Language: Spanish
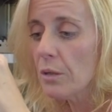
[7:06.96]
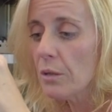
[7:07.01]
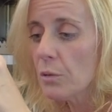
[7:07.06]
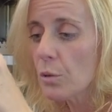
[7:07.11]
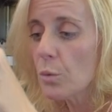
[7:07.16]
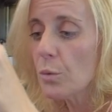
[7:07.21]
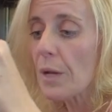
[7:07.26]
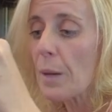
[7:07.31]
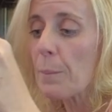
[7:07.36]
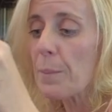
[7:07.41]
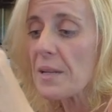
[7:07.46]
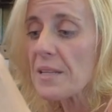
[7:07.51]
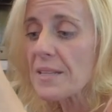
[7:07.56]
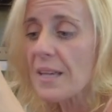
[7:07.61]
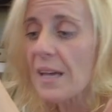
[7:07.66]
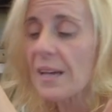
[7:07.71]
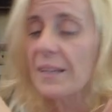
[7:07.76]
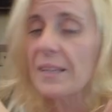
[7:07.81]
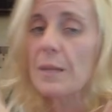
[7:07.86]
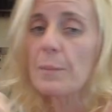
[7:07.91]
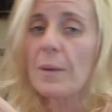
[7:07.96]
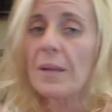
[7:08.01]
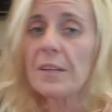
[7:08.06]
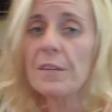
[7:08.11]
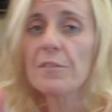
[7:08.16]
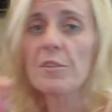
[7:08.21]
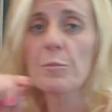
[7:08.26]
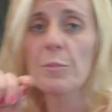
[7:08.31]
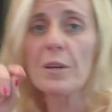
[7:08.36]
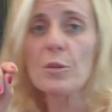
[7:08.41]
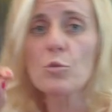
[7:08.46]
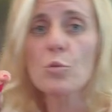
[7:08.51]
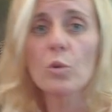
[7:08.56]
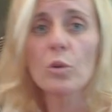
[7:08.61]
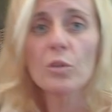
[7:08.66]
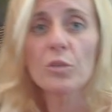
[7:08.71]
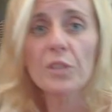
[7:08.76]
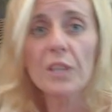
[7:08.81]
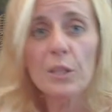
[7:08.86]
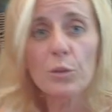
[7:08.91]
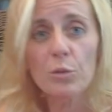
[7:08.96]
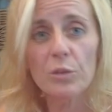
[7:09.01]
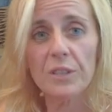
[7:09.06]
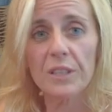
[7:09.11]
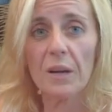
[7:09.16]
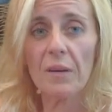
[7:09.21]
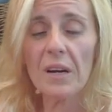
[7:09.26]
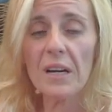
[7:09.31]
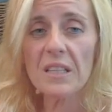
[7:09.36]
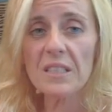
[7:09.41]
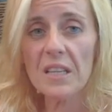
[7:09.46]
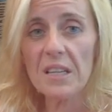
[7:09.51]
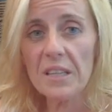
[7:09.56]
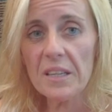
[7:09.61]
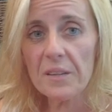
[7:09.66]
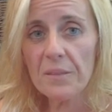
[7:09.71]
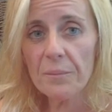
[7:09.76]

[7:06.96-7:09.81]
con una empresa aquí de Madrid firmas un contrato y trabajas allí.